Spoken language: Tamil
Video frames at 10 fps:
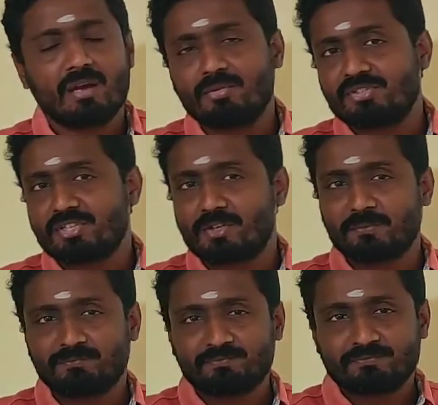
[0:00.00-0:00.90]
ஞாபகம்
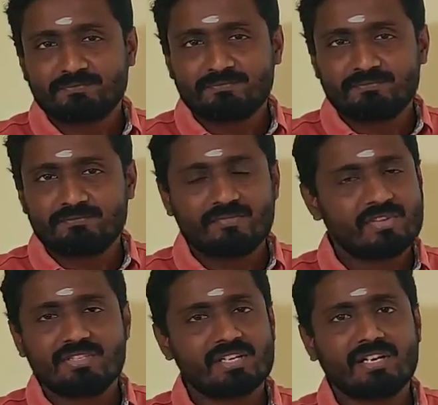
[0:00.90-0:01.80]
வச்சுக்கணும்
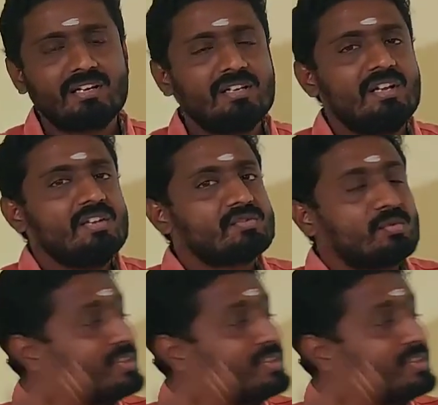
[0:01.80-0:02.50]
சரிங்களா ஸோ